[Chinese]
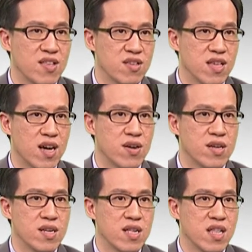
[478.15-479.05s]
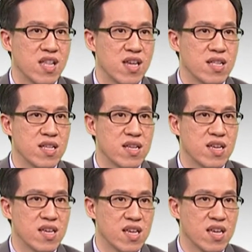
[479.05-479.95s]
资料点
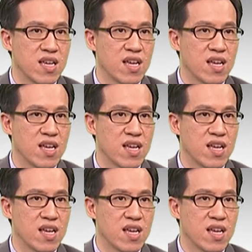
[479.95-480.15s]
一